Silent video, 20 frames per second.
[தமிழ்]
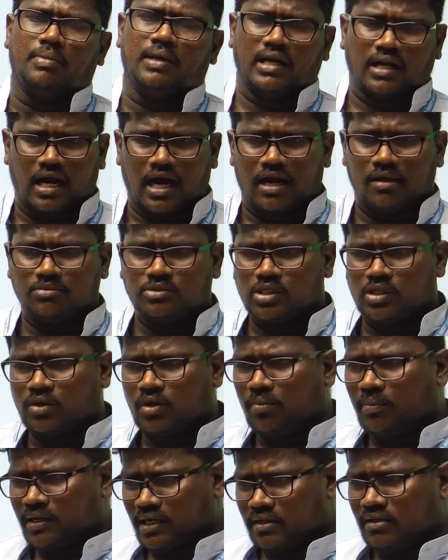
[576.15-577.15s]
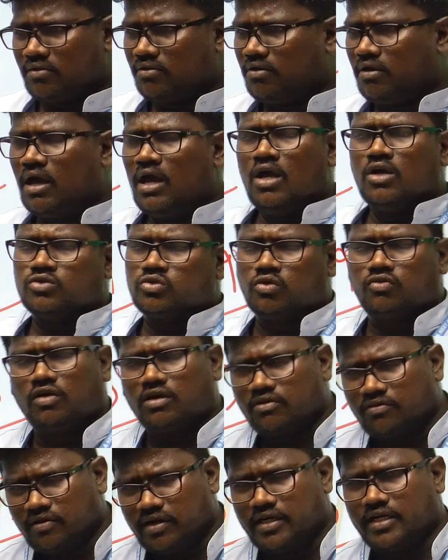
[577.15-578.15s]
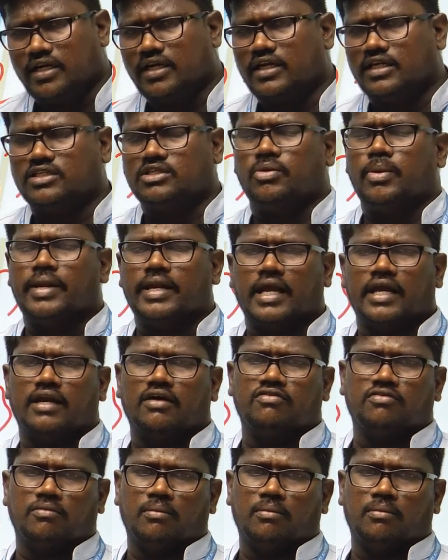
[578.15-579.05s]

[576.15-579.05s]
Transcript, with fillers: நாங்கள் அனுப்பிச்சிருக்கோம் பட் ஸோ ஃபார் வி டிடென்ட் ரிசீவ் எனி கைண்ட் ஆஃப்